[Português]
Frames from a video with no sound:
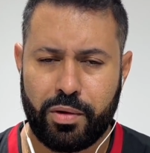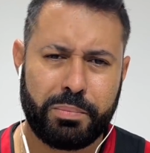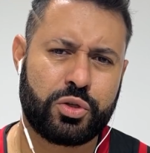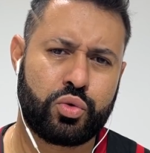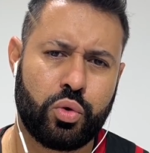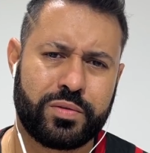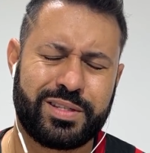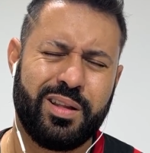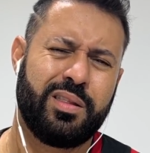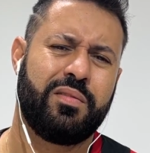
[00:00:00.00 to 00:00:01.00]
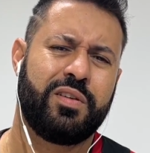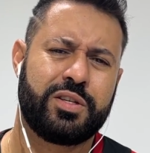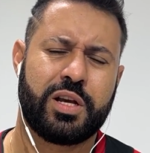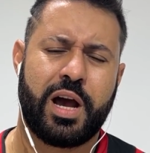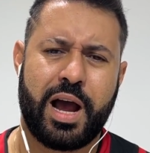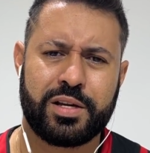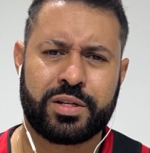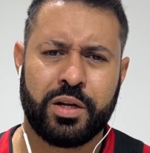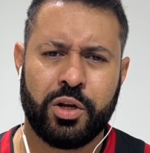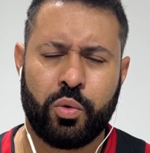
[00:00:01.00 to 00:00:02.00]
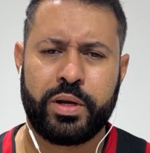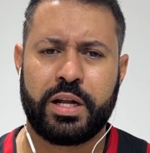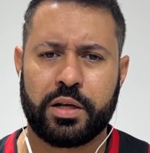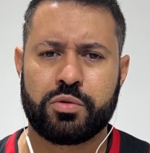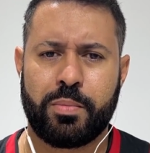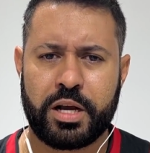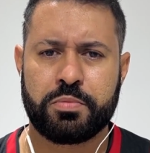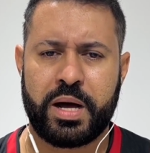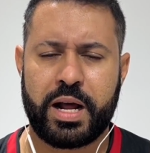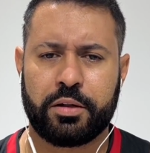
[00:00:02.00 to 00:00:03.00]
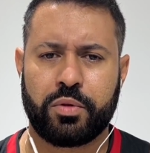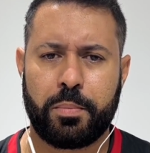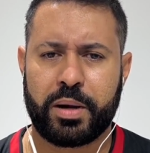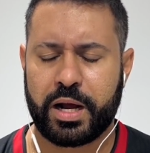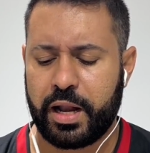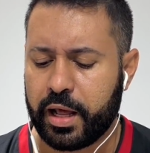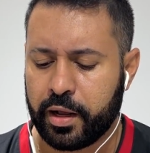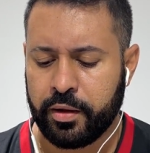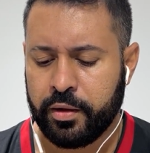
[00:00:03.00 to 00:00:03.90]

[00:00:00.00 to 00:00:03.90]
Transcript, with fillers: Um absurdo, 120 reais o ingresso mais barato aí para a galera